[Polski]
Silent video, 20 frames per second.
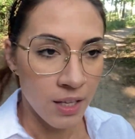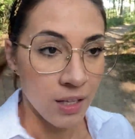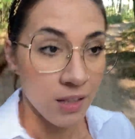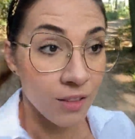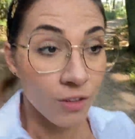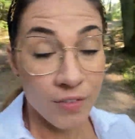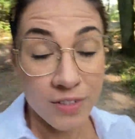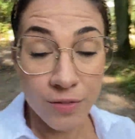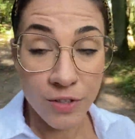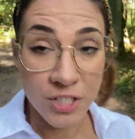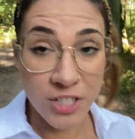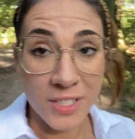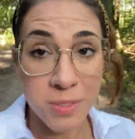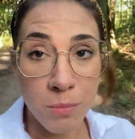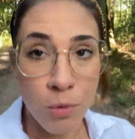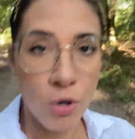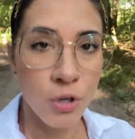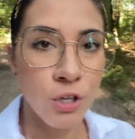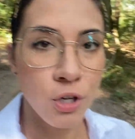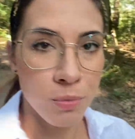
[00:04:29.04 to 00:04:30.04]
No więc właśnie z
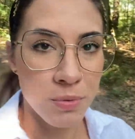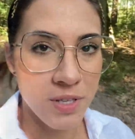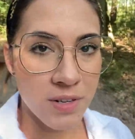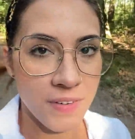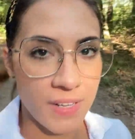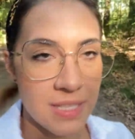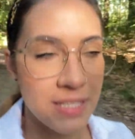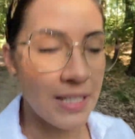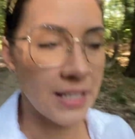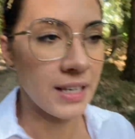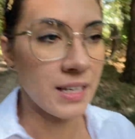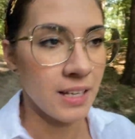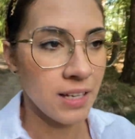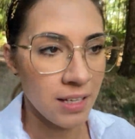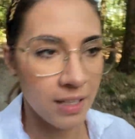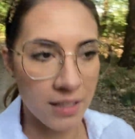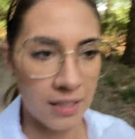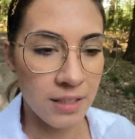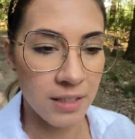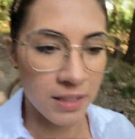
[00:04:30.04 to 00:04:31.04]
moich obserwacji
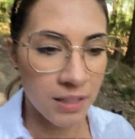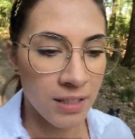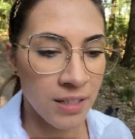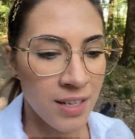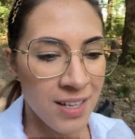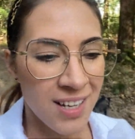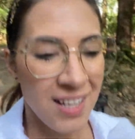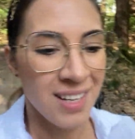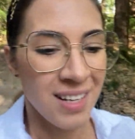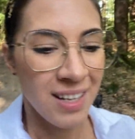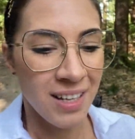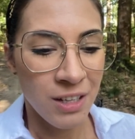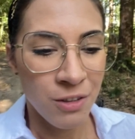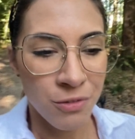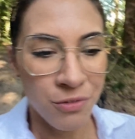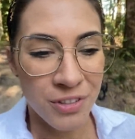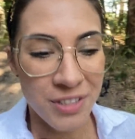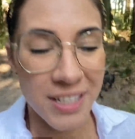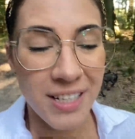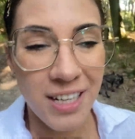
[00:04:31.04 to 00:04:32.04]

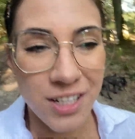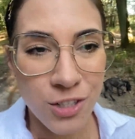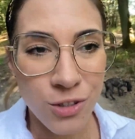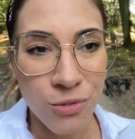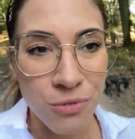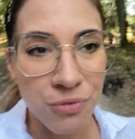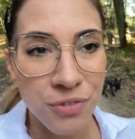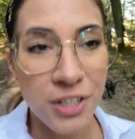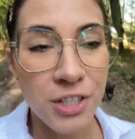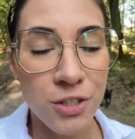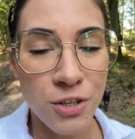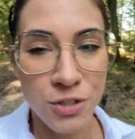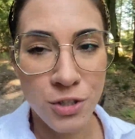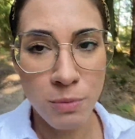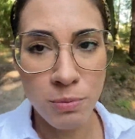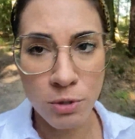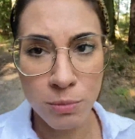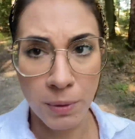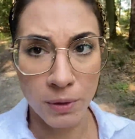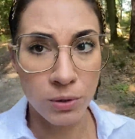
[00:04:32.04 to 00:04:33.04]
wynika, że no w większości
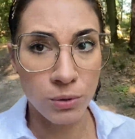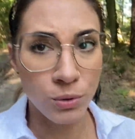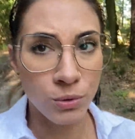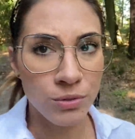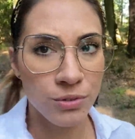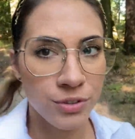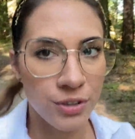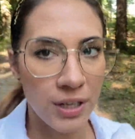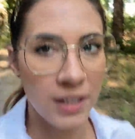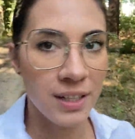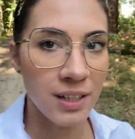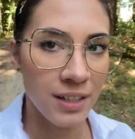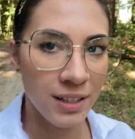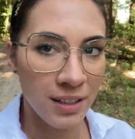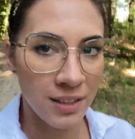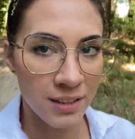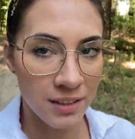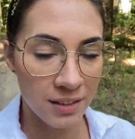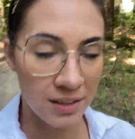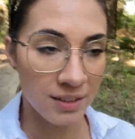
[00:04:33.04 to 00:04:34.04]
przypadków,
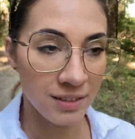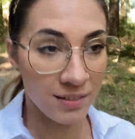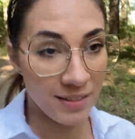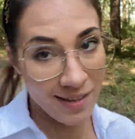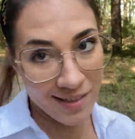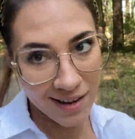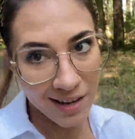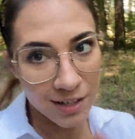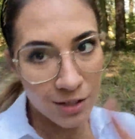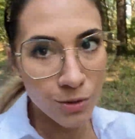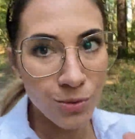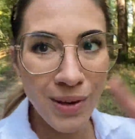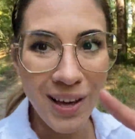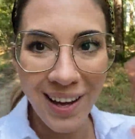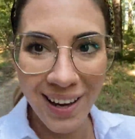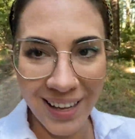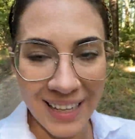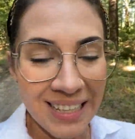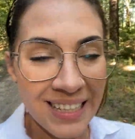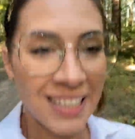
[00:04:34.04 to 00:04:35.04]
e, generalizuję,
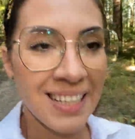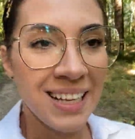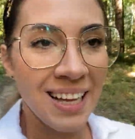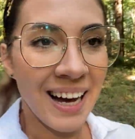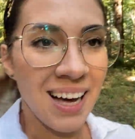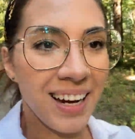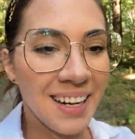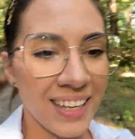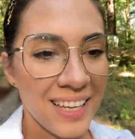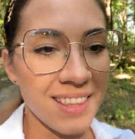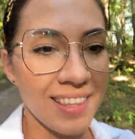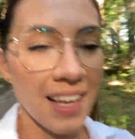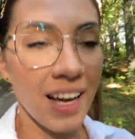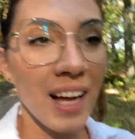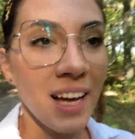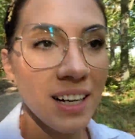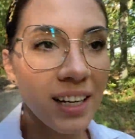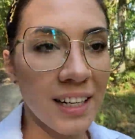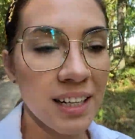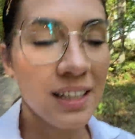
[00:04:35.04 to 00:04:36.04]
ale, ale
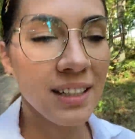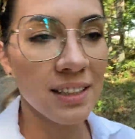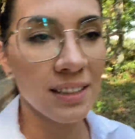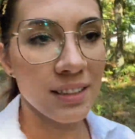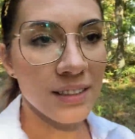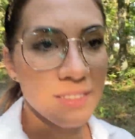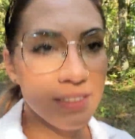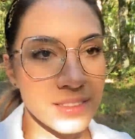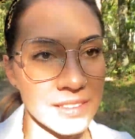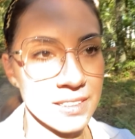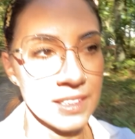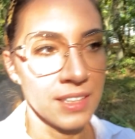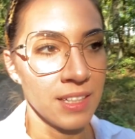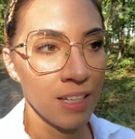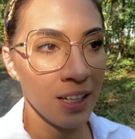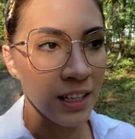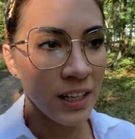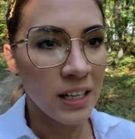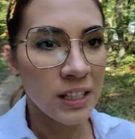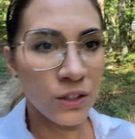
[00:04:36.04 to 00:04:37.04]
jednak e,
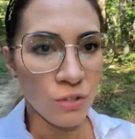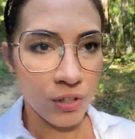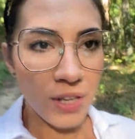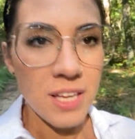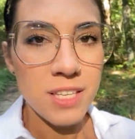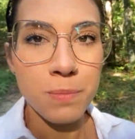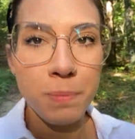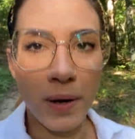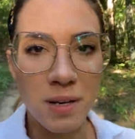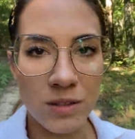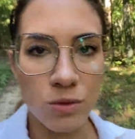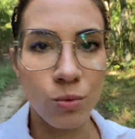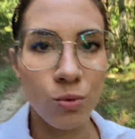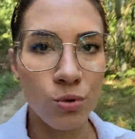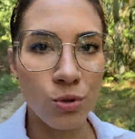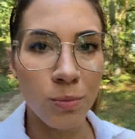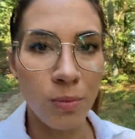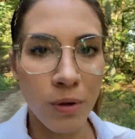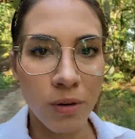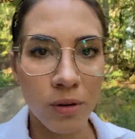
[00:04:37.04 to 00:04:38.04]
to jest bardzo duży